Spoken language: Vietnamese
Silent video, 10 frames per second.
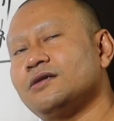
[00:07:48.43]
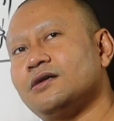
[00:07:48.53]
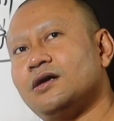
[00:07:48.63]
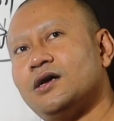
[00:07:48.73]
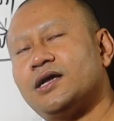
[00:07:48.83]

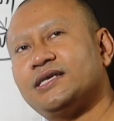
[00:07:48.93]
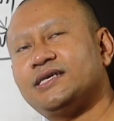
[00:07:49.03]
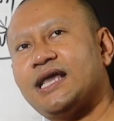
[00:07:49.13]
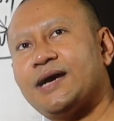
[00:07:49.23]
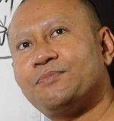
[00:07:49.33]
ra
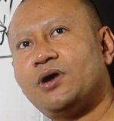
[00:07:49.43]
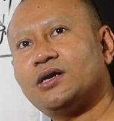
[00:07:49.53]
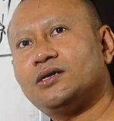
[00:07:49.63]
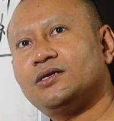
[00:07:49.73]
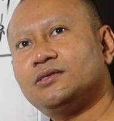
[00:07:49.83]
cho na
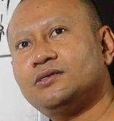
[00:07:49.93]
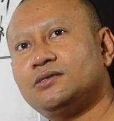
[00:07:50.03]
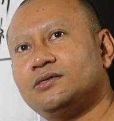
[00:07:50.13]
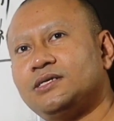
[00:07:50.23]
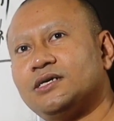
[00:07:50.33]
bọt
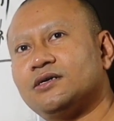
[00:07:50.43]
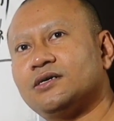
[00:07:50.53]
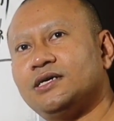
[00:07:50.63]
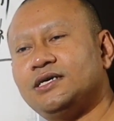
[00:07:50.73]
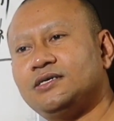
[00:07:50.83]
nâng nên
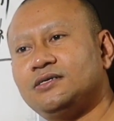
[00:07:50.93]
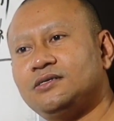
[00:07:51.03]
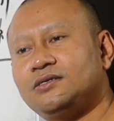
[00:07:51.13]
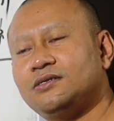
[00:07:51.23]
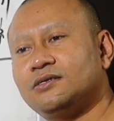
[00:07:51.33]
còn
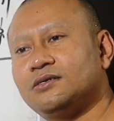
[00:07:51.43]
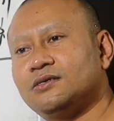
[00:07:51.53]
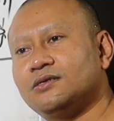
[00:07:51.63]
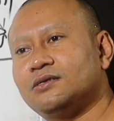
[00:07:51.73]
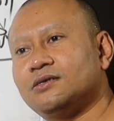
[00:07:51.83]
hình
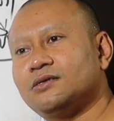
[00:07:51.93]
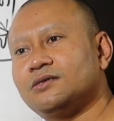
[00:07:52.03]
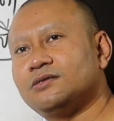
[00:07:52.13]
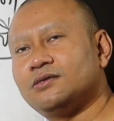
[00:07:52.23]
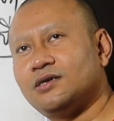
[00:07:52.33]

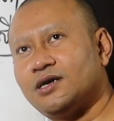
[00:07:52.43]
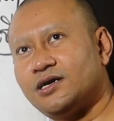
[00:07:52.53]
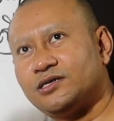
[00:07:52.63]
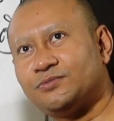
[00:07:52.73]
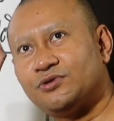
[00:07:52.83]

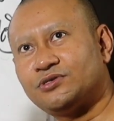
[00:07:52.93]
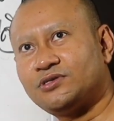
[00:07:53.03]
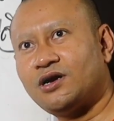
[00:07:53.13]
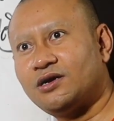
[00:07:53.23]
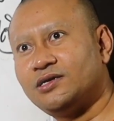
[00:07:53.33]
bột
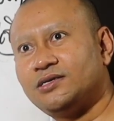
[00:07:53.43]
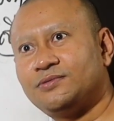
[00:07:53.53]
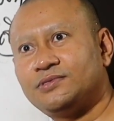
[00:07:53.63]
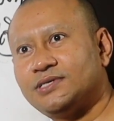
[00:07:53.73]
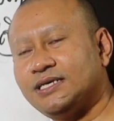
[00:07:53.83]
sọ
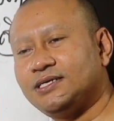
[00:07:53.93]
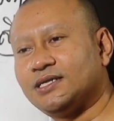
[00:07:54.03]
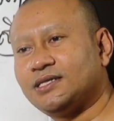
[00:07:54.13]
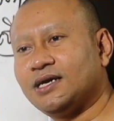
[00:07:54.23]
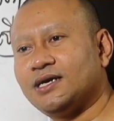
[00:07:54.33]
chanh chật
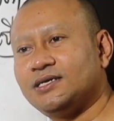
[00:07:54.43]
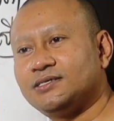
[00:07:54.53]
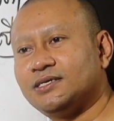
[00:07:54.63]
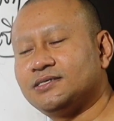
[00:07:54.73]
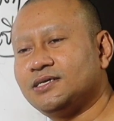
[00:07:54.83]
tật ấy
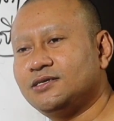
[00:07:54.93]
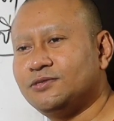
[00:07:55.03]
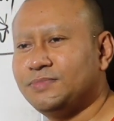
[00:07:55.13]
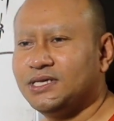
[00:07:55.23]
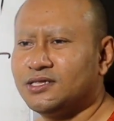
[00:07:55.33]
xén xén
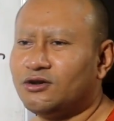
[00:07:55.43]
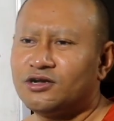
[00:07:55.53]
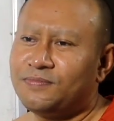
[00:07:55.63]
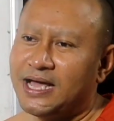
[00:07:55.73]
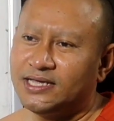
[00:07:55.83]
đây mình để
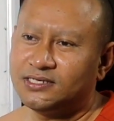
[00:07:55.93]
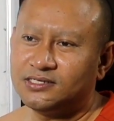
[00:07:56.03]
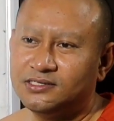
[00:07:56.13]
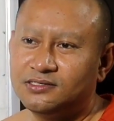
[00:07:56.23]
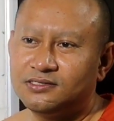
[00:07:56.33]
thọc mai
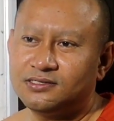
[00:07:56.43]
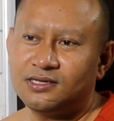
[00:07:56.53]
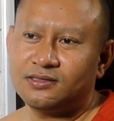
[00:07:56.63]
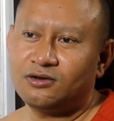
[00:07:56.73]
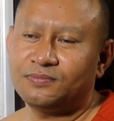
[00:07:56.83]
dữ đây
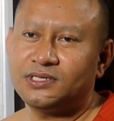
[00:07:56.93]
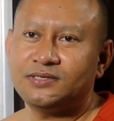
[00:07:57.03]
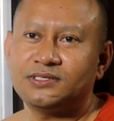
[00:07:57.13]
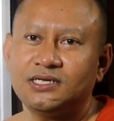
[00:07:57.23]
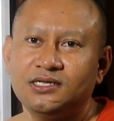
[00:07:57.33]
ta thọc tê
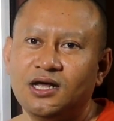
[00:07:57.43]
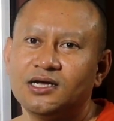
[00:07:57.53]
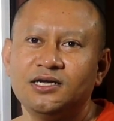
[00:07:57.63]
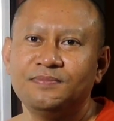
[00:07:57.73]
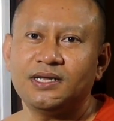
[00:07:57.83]
xén chứ
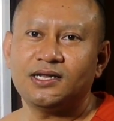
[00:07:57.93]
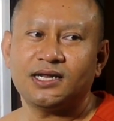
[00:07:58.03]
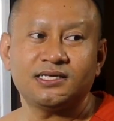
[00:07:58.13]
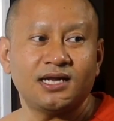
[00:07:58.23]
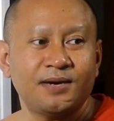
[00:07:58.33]
khơi miền là
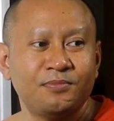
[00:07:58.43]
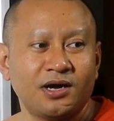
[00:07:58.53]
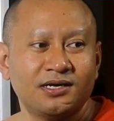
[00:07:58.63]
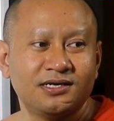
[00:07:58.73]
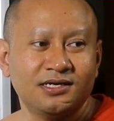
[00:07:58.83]
ra cho na
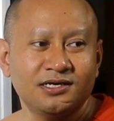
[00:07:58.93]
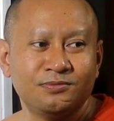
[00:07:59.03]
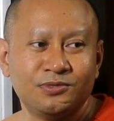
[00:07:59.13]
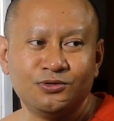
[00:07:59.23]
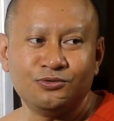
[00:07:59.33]
bọt nó nó
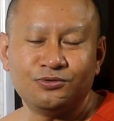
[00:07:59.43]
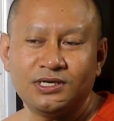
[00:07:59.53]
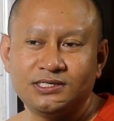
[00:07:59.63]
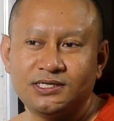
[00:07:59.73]
cầm nu ấy